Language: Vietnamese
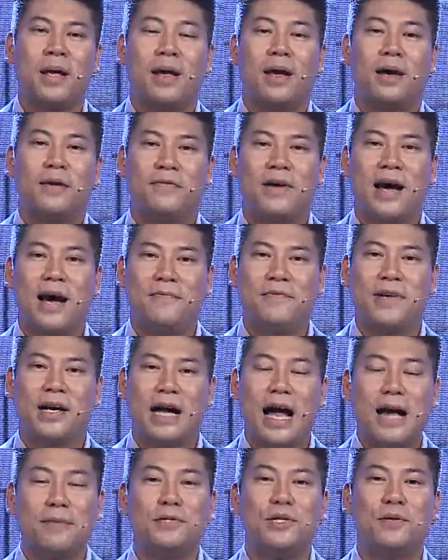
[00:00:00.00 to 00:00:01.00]
và
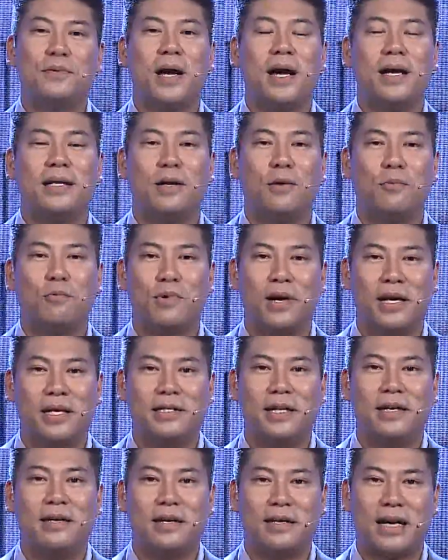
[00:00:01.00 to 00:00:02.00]
việc áp dụng cái hệ thống quản lý
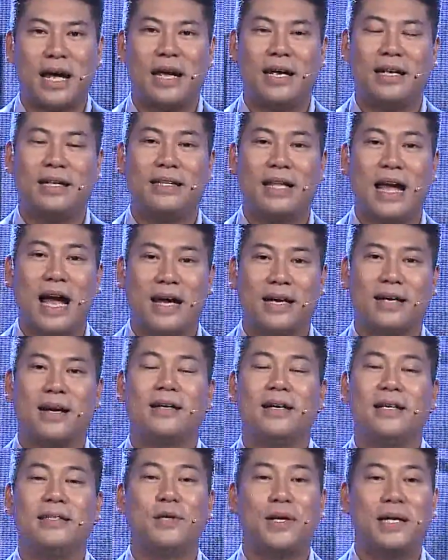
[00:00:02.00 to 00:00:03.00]
chất lượng này tại các
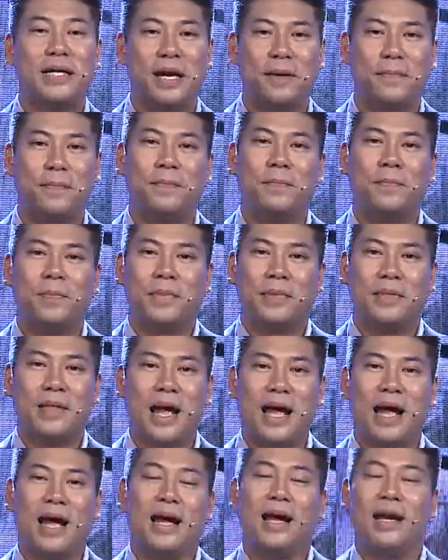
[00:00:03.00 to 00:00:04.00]
cái doanh nghiệp
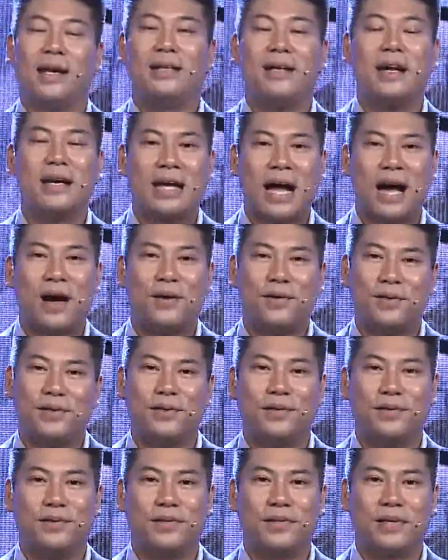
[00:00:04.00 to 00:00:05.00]
để nâng cao
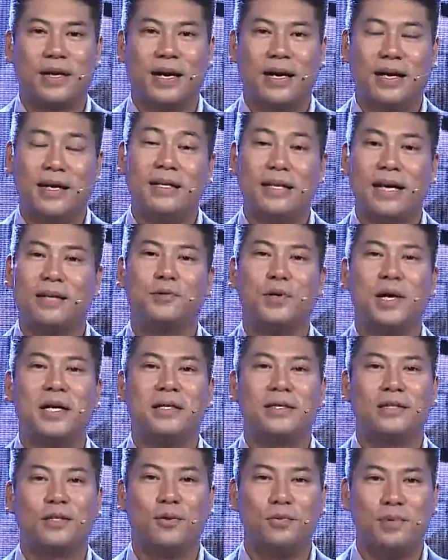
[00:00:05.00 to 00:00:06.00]
cái năng suất
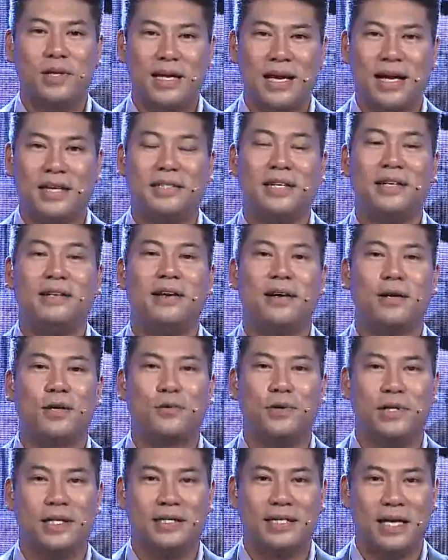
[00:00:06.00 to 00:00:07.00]
cũng như là chất lượng
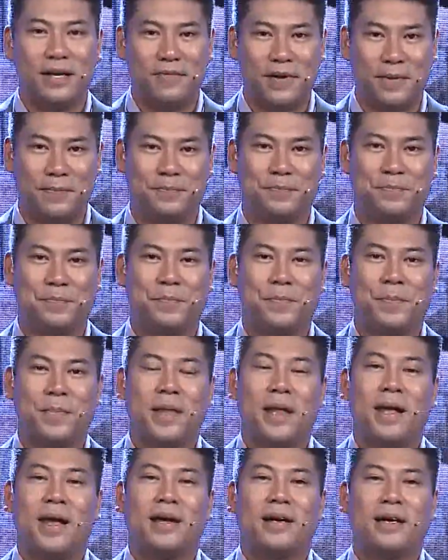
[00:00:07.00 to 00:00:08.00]
của những sản phẩm.
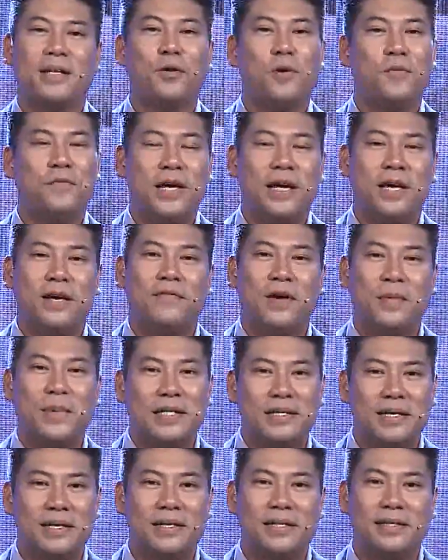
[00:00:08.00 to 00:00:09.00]
Kính thưa quý vị và bây
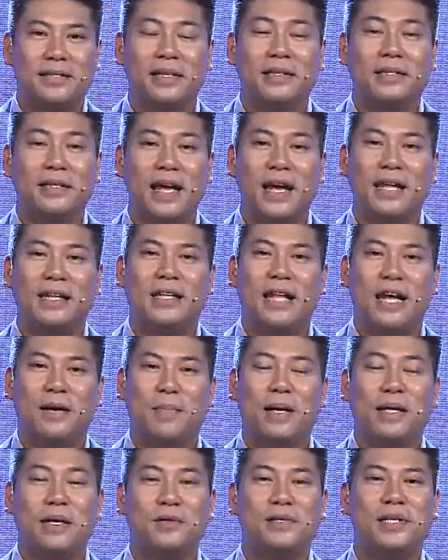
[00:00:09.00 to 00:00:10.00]
giờ trước tiên để
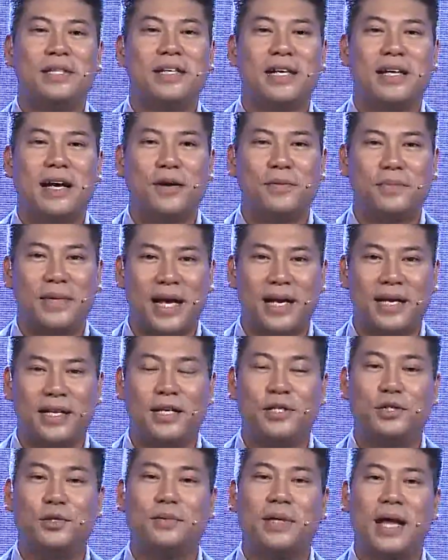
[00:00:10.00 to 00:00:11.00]
bắt đầu chương trình ngày hôm nay
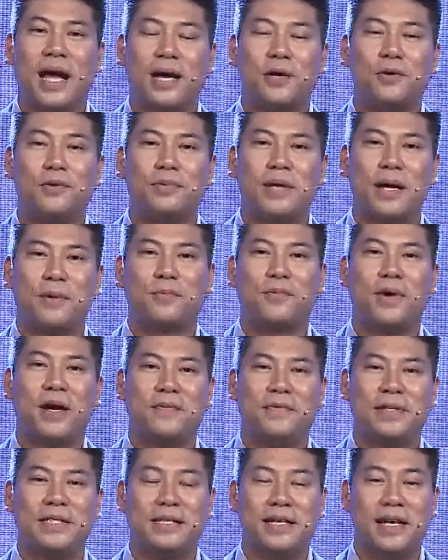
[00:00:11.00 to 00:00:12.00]
thì chúng ta cùng làm
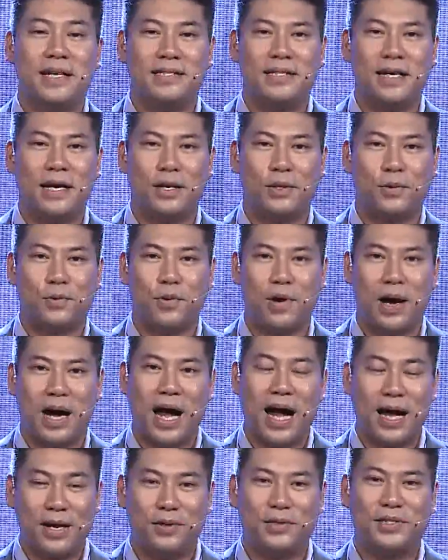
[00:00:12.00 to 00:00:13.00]
quen với sự hiện diện của
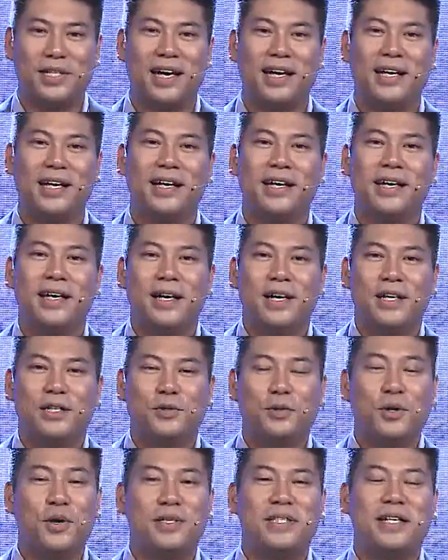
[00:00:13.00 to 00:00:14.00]
hai đội chơi.
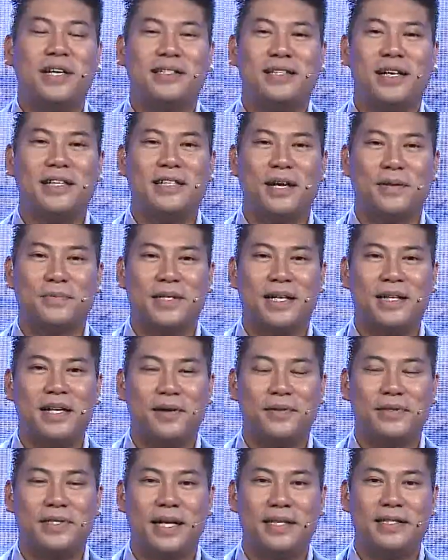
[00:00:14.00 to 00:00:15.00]
Chúng tôi xin được trọng giới
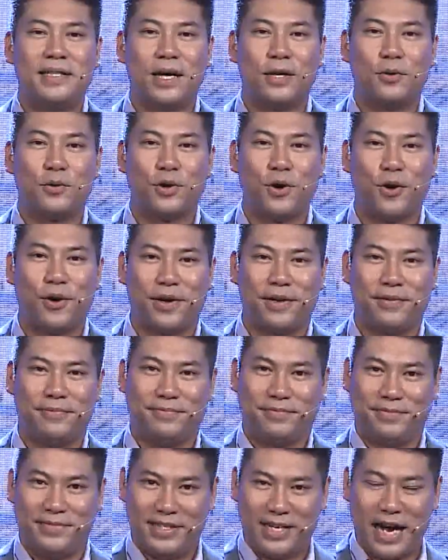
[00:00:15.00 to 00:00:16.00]
thiệu sự hiện diện của đội
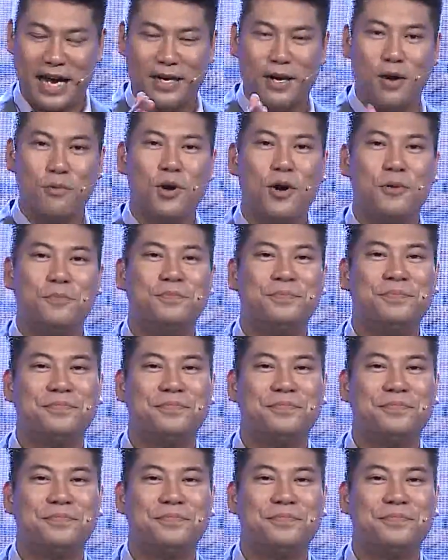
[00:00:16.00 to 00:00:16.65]
Gạch Không Nung